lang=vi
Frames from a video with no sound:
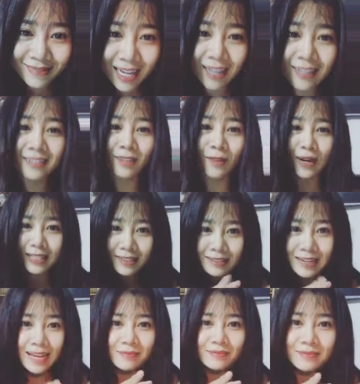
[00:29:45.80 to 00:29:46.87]
ừ ngoại trừ
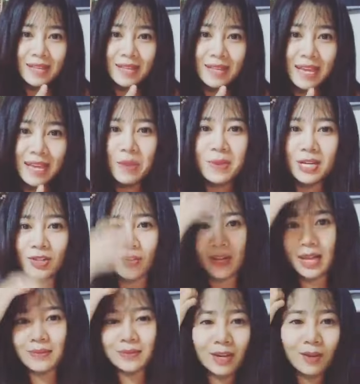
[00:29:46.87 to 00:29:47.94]
em em đã biết rồi
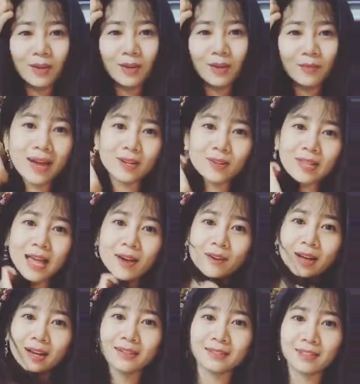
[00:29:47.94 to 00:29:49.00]
em sẽ không được quà đâu thảo
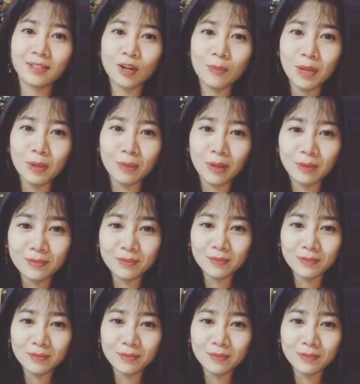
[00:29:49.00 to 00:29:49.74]
à đừng có mơ mộng